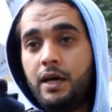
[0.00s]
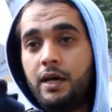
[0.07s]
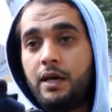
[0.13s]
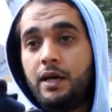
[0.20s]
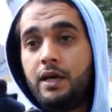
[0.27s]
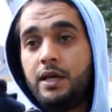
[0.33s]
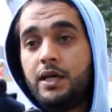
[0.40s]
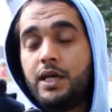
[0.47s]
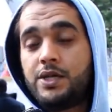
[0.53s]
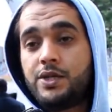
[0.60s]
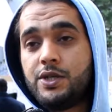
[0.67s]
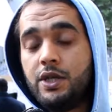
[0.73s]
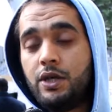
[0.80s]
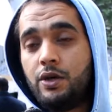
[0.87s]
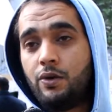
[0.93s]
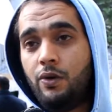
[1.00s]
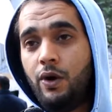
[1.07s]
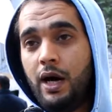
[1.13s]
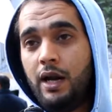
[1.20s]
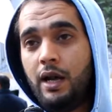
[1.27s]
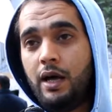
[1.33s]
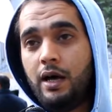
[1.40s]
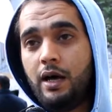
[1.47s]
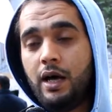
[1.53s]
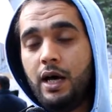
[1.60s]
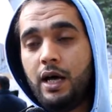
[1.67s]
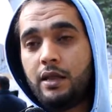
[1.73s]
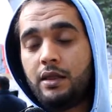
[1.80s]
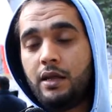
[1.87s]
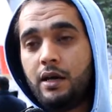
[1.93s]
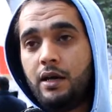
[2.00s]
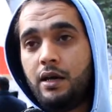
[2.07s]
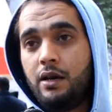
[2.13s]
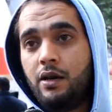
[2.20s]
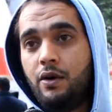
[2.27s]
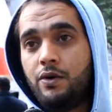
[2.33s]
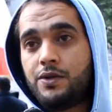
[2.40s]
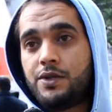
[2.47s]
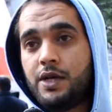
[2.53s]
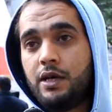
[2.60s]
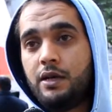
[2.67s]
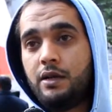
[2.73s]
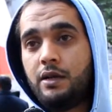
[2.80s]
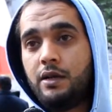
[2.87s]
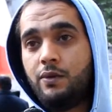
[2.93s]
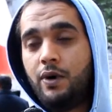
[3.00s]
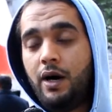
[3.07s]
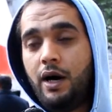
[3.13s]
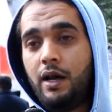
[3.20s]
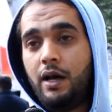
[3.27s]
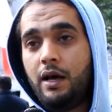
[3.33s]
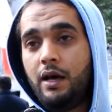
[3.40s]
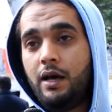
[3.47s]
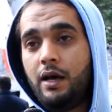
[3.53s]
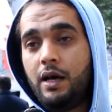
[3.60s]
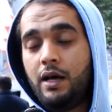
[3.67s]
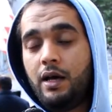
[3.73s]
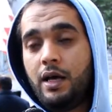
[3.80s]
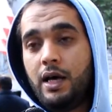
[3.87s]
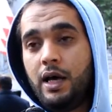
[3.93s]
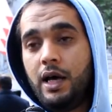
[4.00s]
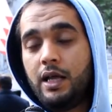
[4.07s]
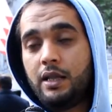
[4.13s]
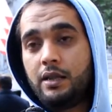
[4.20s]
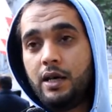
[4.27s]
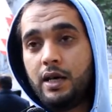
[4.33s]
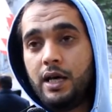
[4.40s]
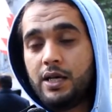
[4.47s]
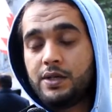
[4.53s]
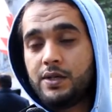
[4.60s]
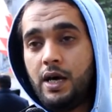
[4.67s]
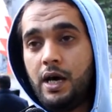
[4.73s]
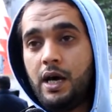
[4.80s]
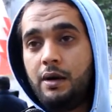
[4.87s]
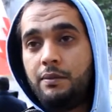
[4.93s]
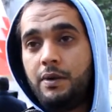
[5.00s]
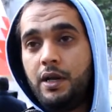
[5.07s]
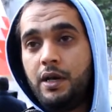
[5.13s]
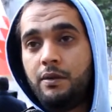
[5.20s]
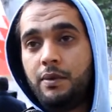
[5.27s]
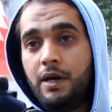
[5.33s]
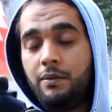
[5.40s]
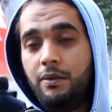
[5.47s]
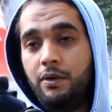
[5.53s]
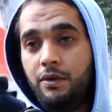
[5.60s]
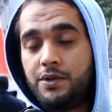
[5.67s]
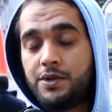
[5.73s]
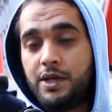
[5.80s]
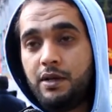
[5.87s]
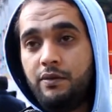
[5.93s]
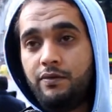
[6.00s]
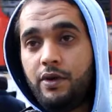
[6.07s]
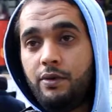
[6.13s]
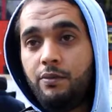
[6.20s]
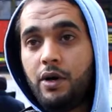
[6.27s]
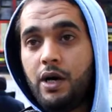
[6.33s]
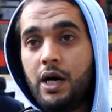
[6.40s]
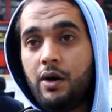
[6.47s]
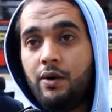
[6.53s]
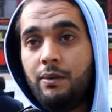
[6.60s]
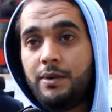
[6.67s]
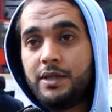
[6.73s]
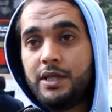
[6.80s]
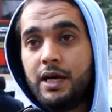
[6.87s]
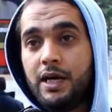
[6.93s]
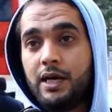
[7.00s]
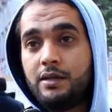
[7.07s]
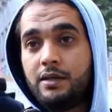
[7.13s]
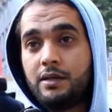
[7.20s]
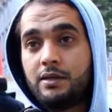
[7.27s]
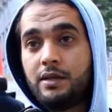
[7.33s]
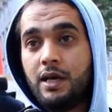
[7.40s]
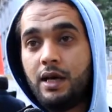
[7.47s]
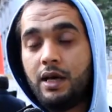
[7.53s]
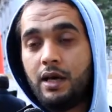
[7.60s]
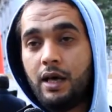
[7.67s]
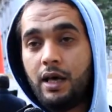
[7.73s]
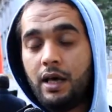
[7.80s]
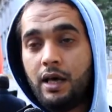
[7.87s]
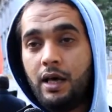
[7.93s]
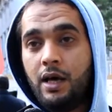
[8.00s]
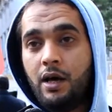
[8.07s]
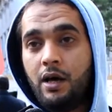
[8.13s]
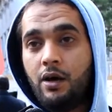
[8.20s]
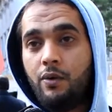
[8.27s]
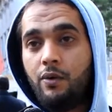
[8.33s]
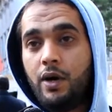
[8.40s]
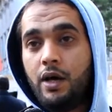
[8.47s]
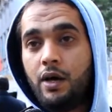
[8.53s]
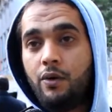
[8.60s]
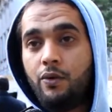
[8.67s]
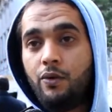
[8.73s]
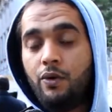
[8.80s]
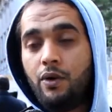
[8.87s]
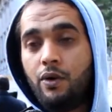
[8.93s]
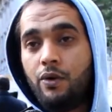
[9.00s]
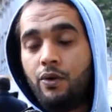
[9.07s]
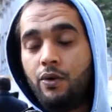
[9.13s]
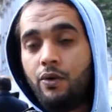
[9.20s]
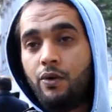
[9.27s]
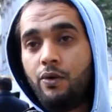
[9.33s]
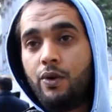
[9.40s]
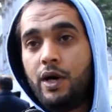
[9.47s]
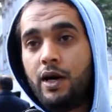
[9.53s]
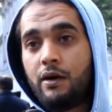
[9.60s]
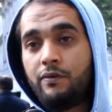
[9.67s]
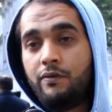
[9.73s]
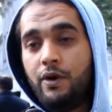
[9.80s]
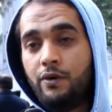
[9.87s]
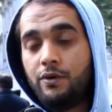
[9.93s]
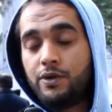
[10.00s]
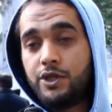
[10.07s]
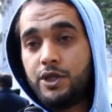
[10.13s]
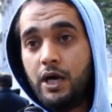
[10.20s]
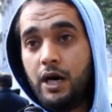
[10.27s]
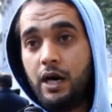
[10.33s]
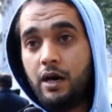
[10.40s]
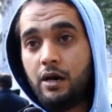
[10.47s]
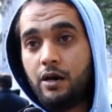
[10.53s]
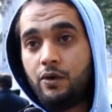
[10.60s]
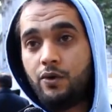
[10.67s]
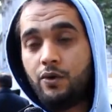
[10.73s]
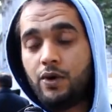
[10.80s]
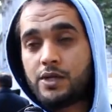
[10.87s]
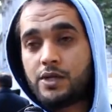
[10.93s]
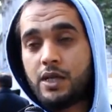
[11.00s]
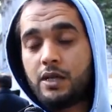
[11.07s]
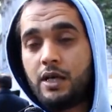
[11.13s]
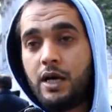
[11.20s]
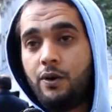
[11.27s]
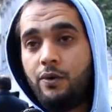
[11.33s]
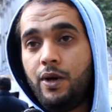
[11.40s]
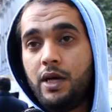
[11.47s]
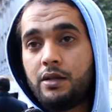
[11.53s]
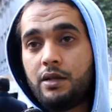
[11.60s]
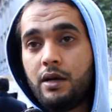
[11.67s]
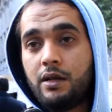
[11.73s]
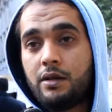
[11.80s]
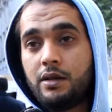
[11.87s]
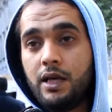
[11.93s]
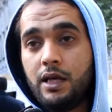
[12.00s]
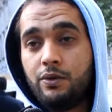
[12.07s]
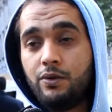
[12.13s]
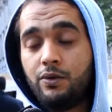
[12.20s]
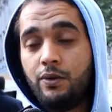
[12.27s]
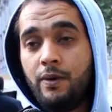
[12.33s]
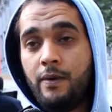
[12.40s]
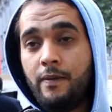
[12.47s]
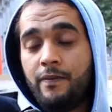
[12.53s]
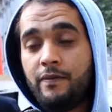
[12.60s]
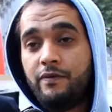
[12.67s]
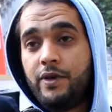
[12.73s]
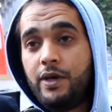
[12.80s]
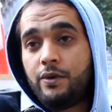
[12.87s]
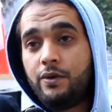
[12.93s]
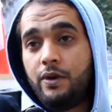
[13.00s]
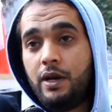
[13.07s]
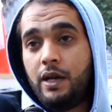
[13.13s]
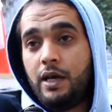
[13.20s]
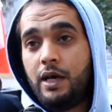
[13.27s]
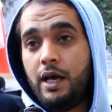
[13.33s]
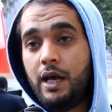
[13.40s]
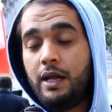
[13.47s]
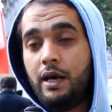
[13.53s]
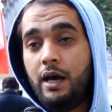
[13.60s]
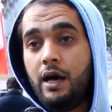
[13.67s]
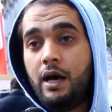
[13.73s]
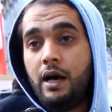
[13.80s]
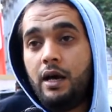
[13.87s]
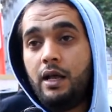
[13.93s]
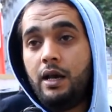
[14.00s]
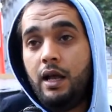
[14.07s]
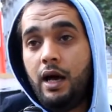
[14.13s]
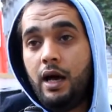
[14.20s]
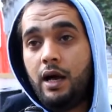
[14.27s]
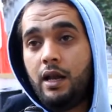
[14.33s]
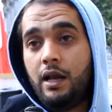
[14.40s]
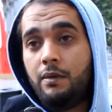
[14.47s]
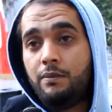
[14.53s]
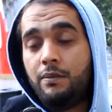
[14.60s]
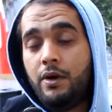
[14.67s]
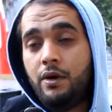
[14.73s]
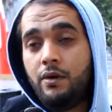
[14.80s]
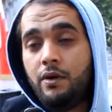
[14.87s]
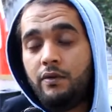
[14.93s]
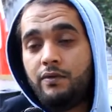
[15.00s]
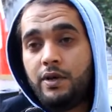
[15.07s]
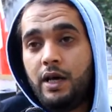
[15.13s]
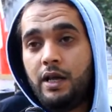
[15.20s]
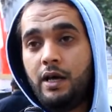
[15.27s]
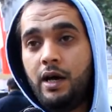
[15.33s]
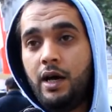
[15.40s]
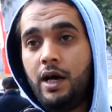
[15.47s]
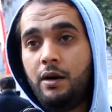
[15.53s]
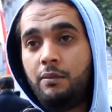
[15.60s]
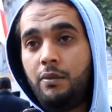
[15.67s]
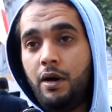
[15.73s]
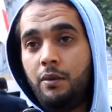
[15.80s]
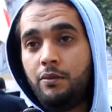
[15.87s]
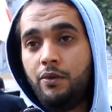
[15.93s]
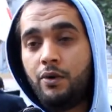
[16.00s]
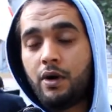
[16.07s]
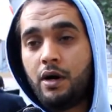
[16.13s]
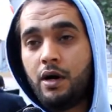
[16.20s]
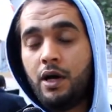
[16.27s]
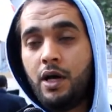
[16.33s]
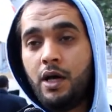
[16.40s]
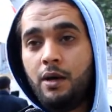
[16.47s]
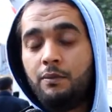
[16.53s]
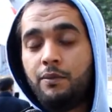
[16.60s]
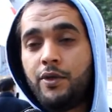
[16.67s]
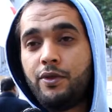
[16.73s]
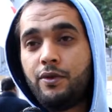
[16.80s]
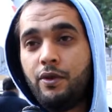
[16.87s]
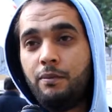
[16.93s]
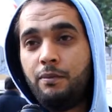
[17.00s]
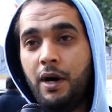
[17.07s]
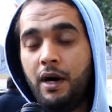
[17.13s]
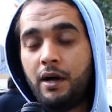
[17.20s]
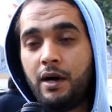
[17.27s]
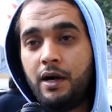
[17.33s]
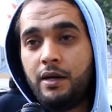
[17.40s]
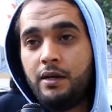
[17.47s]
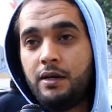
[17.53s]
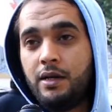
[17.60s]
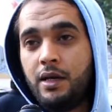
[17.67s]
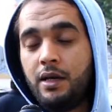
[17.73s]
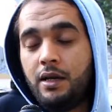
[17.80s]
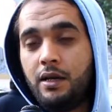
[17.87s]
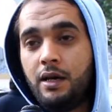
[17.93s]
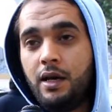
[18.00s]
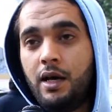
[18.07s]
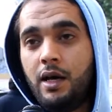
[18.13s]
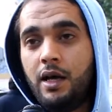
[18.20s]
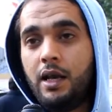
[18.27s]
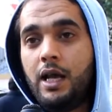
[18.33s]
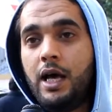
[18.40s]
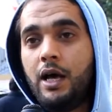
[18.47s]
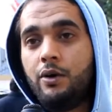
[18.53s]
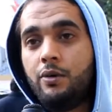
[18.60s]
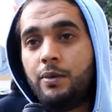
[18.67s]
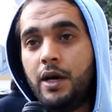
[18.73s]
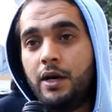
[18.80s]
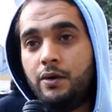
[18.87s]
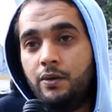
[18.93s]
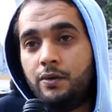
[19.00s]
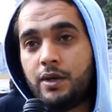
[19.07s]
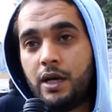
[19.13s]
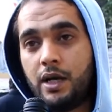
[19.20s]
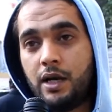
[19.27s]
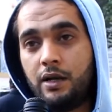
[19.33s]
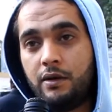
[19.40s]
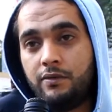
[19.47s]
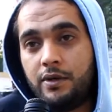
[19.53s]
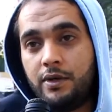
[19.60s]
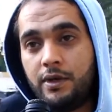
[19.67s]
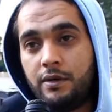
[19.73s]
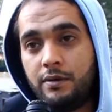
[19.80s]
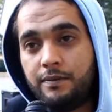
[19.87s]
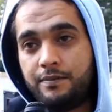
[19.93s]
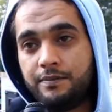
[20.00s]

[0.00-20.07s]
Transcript: يسير على أثر الحسين وعلى أثر أصحاب الإمام الحسين في مقاومة هذا الطاغية ويقول ويرفع شعاره وصداه يتردد في كل أنحاء العالم وفي أنحاء المعمورة مثل البحرانيين لا يبايعون الخليفيين